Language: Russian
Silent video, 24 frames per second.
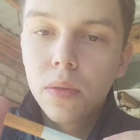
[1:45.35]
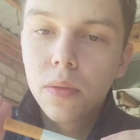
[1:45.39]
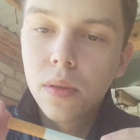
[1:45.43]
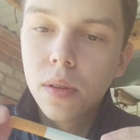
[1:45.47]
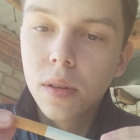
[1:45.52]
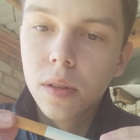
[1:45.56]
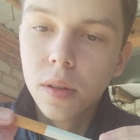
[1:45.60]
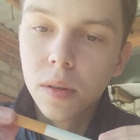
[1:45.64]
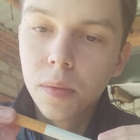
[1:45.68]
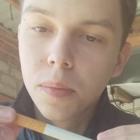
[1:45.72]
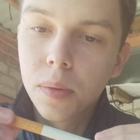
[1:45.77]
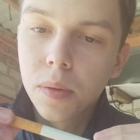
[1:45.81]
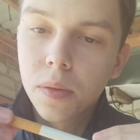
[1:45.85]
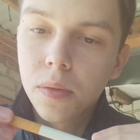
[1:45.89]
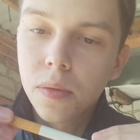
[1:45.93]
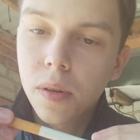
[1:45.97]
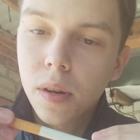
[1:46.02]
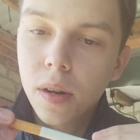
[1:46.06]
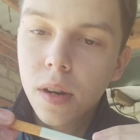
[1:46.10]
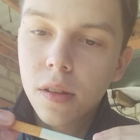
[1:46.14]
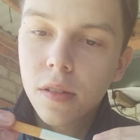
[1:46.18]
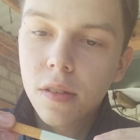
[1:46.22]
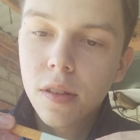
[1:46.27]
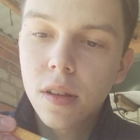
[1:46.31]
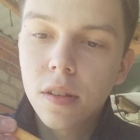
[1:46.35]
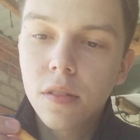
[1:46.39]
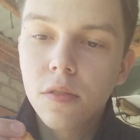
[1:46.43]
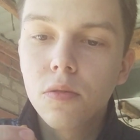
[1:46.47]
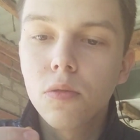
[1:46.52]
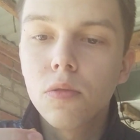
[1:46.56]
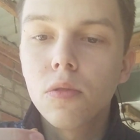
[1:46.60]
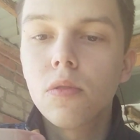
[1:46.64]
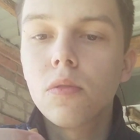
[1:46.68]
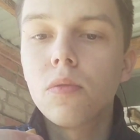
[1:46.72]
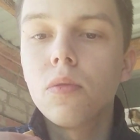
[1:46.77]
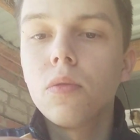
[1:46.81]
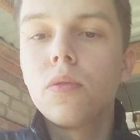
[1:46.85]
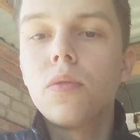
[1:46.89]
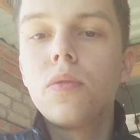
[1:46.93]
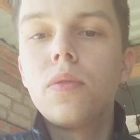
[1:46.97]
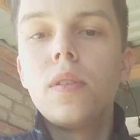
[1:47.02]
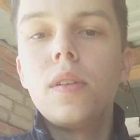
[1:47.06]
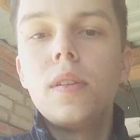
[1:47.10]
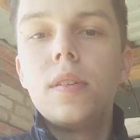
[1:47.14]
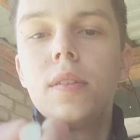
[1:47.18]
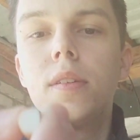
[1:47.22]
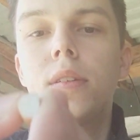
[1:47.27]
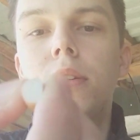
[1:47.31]
и фильтр. Перфорация отсутствует,
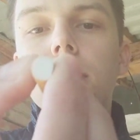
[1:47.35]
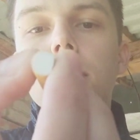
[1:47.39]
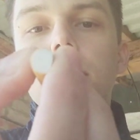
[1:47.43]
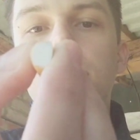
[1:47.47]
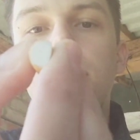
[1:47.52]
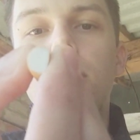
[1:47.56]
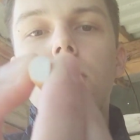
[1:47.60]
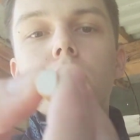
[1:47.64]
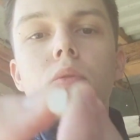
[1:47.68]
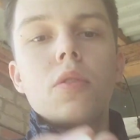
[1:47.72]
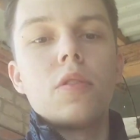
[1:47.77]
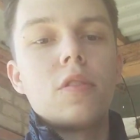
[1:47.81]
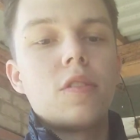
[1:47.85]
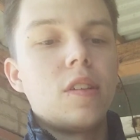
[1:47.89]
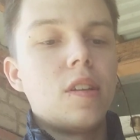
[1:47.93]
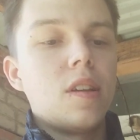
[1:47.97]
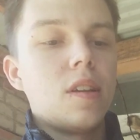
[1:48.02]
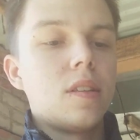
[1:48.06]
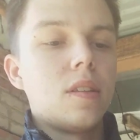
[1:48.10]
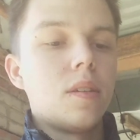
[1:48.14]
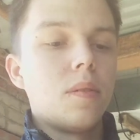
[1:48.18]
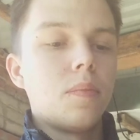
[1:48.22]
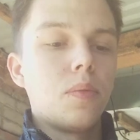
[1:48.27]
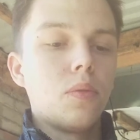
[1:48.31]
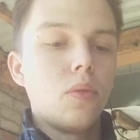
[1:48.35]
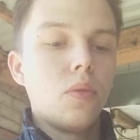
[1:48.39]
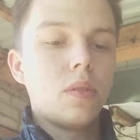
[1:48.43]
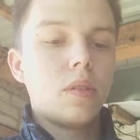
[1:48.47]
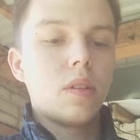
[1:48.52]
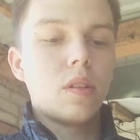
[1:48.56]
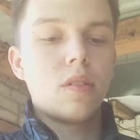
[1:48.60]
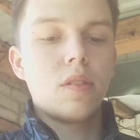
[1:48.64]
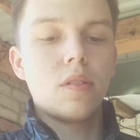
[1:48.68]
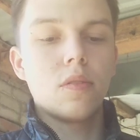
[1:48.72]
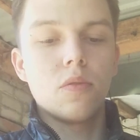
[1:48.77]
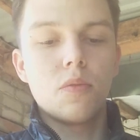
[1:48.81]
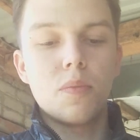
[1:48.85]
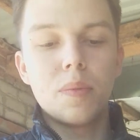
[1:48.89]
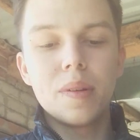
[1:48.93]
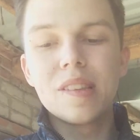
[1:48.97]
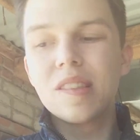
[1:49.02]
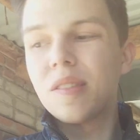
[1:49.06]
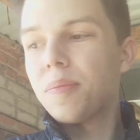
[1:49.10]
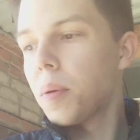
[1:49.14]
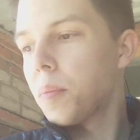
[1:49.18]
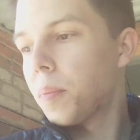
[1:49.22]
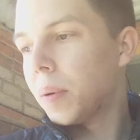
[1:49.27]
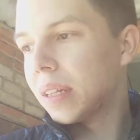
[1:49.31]
фильтр такой средней плотности, но в
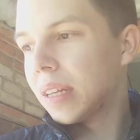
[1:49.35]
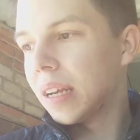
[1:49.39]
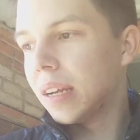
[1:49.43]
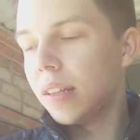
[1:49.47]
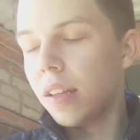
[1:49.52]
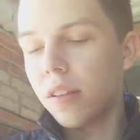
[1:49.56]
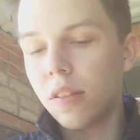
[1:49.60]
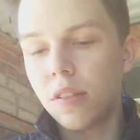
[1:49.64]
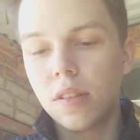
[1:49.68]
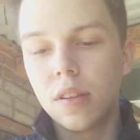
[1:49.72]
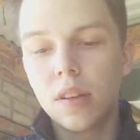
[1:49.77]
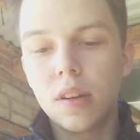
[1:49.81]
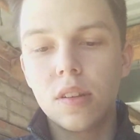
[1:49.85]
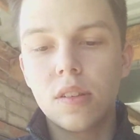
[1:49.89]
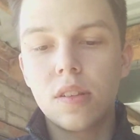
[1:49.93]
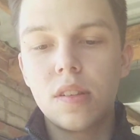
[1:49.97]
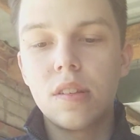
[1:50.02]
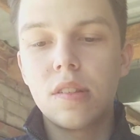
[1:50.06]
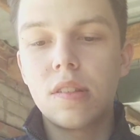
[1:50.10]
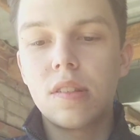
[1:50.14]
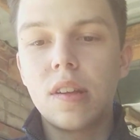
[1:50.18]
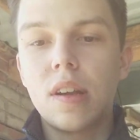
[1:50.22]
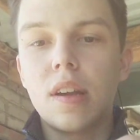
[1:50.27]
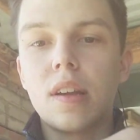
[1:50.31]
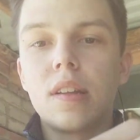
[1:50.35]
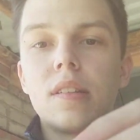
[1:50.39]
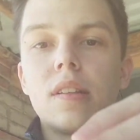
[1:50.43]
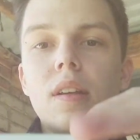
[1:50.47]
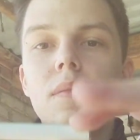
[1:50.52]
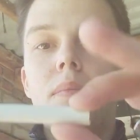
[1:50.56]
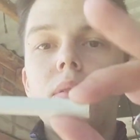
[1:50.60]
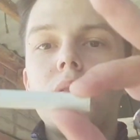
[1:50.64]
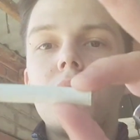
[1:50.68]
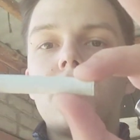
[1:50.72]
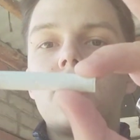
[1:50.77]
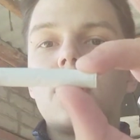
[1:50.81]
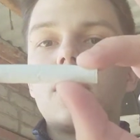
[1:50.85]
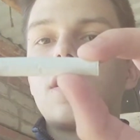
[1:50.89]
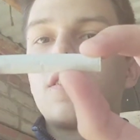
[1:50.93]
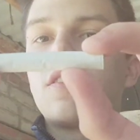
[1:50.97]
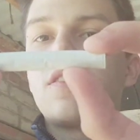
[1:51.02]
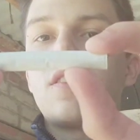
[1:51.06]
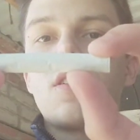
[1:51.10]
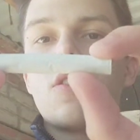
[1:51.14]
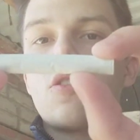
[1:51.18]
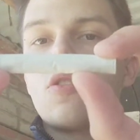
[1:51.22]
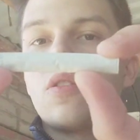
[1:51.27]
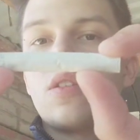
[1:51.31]
принципе под конец не раскисает. Набивка
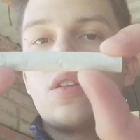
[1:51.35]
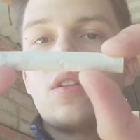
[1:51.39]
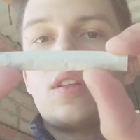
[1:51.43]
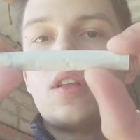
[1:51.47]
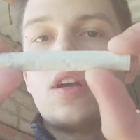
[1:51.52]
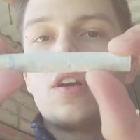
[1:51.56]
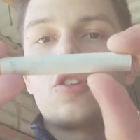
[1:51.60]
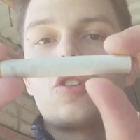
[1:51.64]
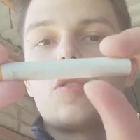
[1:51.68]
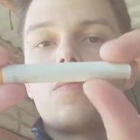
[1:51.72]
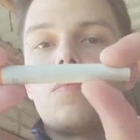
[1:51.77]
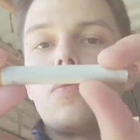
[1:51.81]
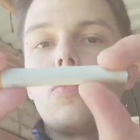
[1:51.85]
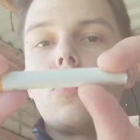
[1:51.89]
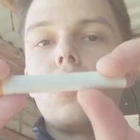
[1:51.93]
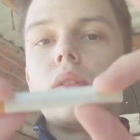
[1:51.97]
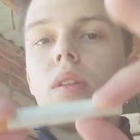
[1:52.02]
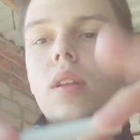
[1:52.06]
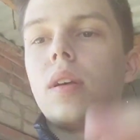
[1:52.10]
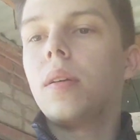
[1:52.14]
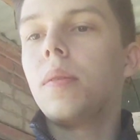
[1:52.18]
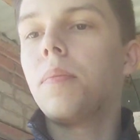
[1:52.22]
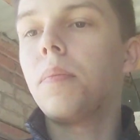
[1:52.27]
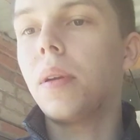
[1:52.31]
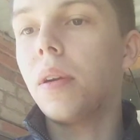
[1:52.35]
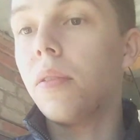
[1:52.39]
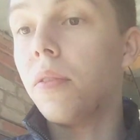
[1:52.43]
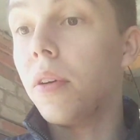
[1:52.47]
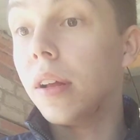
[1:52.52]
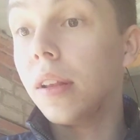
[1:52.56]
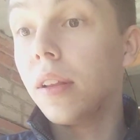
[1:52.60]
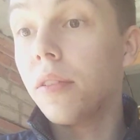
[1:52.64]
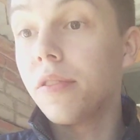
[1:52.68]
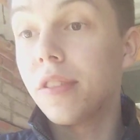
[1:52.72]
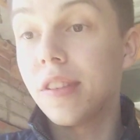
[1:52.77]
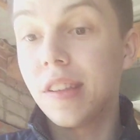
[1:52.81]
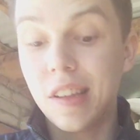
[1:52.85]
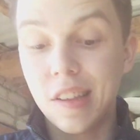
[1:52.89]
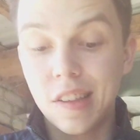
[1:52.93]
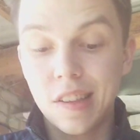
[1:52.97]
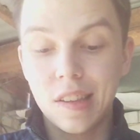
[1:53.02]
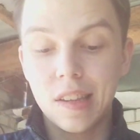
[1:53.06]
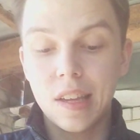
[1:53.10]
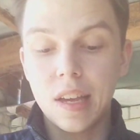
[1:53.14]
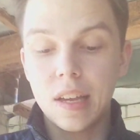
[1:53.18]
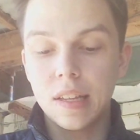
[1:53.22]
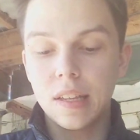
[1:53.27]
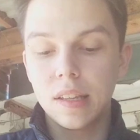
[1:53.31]
достаточно также плотная, провалов
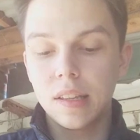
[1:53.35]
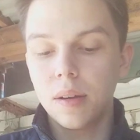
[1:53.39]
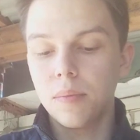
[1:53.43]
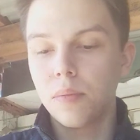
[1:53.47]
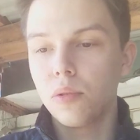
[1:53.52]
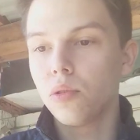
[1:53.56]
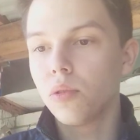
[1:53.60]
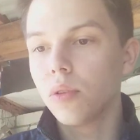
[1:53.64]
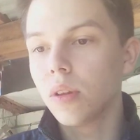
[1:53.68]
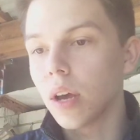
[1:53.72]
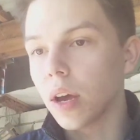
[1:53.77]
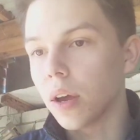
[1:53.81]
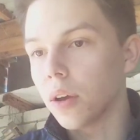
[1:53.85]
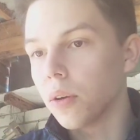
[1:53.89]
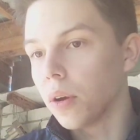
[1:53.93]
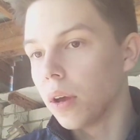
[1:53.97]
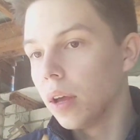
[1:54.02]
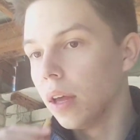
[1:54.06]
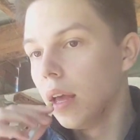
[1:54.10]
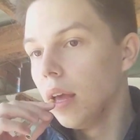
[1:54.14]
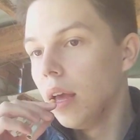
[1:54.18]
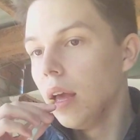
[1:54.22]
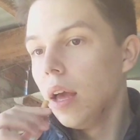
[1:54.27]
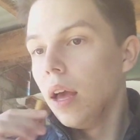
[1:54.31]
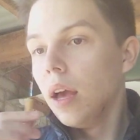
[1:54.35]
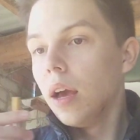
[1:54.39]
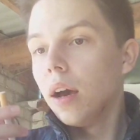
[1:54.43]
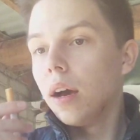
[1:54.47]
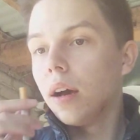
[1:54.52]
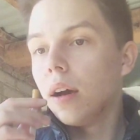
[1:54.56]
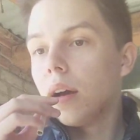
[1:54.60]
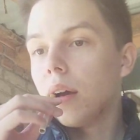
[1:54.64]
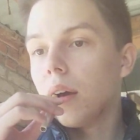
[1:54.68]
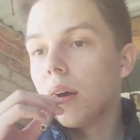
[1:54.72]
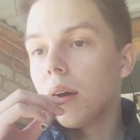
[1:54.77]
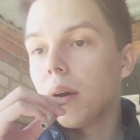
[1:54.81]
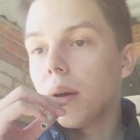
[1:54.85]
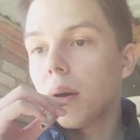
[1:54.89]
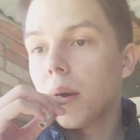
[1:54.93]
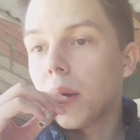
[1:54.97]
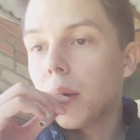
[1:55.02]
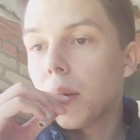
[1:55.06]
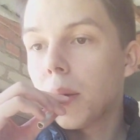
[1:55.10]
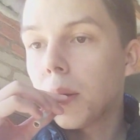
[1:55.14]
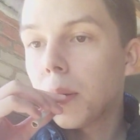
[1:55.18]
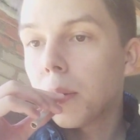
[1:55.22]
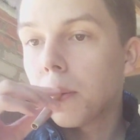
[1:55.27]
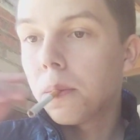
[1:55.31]
здесь я не наблюдаю.
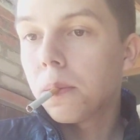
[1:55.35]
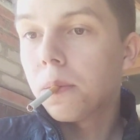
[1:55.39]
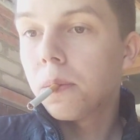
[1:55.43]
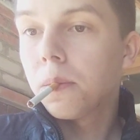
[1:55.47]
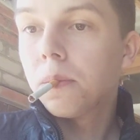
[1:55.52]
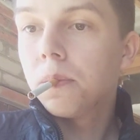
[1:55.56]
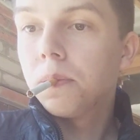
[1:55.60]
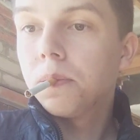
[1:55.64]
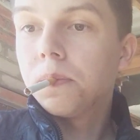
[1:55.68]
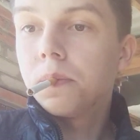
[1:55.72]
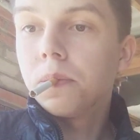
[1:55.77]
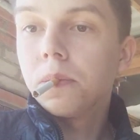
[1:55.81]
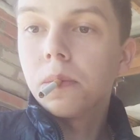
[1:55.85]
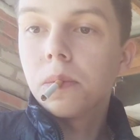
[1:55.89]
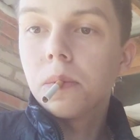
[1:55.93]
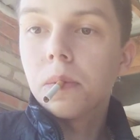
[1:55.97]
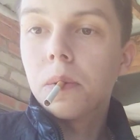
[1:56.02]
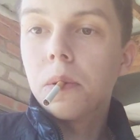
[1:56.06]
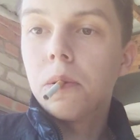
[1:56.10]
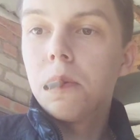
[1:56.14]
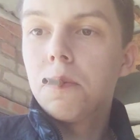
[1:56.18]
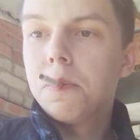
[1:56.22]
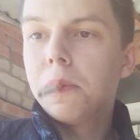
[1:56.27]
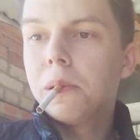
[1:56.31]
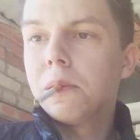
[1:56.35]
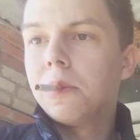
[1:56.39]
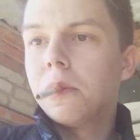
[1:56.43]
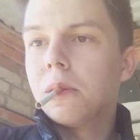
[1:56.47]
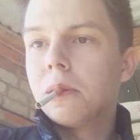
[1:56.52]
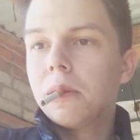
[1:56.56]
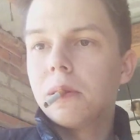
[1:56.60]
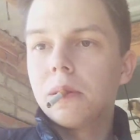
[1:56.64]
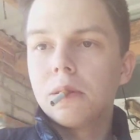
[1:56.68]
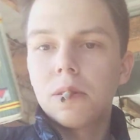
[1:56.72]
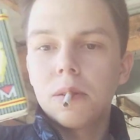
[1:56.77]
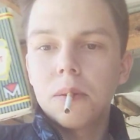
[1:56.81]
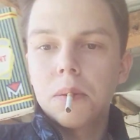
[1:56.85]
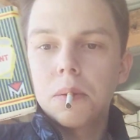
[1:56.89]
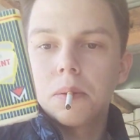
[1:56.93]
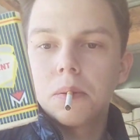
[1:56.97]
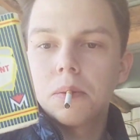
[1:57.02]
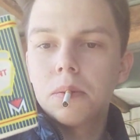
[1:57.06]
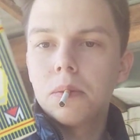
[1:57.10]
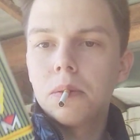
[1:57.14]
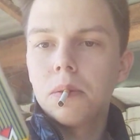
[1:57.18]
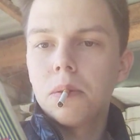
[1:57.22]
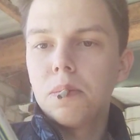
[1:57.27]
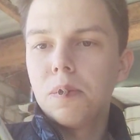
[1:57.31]
А, купил где-то за
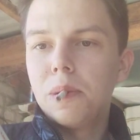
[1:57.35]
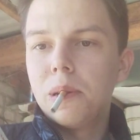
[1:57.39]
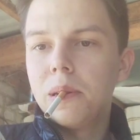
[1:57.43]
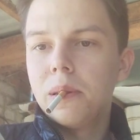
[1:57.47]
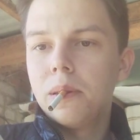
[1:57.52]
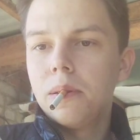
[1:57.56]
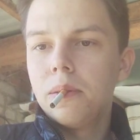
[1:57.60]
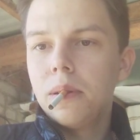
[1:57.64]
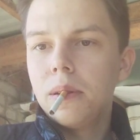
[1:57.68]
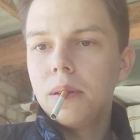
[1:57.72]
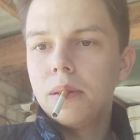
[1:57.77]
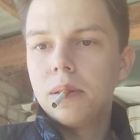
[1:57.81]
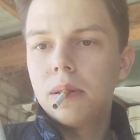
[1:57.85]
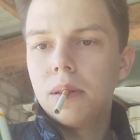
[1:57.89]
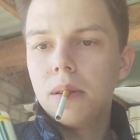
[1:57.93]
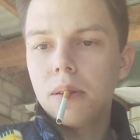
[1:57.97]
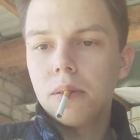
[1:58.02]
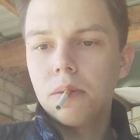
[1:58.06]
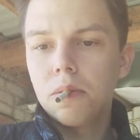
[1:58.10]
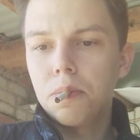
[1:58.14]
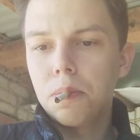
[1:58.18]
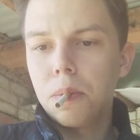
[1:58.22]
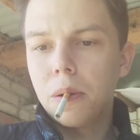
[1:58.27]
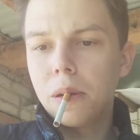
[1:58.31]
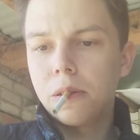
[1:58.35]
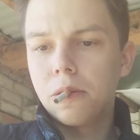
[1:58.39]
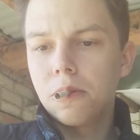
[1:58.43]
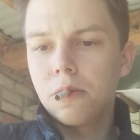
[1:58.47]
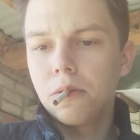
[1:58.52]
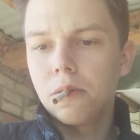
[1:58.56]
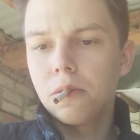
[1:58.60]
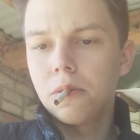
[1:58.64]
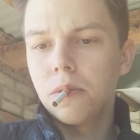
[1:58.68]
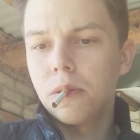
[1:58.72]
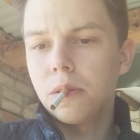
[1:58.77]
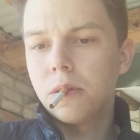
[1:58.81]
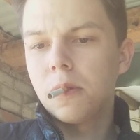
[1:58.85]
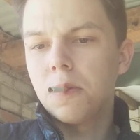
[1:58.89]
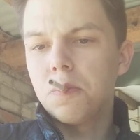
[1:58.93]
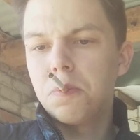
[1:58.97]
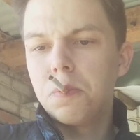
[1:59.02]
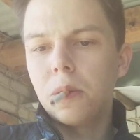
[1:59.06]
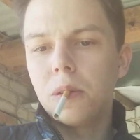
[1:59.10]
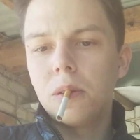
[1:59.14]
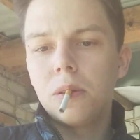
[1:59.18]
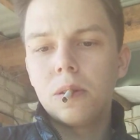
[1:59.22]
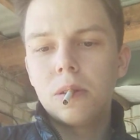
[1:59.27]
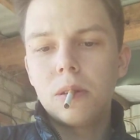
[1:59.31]
рублей 200 эту пачку,
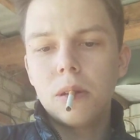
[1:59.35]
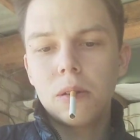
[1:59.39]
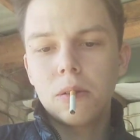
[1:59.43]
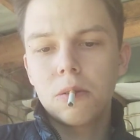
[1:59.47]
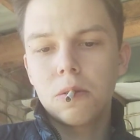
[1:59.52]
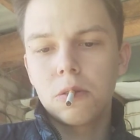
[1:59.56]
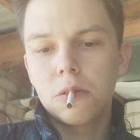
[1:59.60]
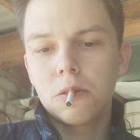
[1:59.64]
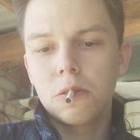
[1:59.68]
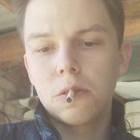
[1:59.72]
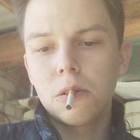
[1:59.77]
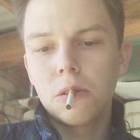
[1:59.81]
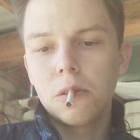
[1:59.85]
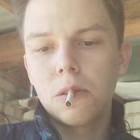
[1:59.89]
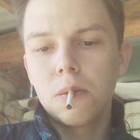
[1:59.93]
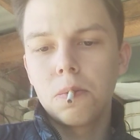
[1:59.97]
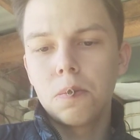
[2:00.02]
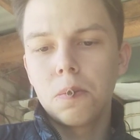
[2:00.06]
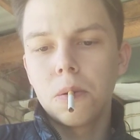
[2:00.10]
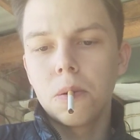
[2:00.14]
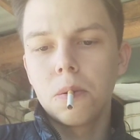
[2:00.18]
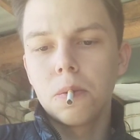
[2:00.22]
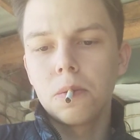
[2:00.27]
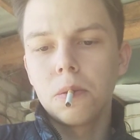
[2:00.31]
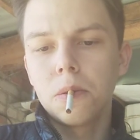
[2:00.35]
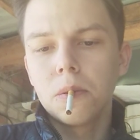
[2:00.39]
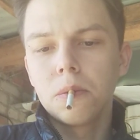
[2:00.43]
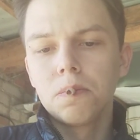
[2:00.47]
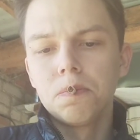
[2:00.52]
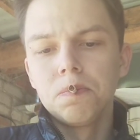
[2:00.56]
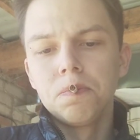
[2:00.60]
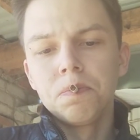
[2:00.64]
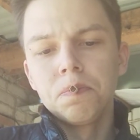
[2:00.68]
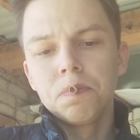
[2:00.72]
250 точно не помню.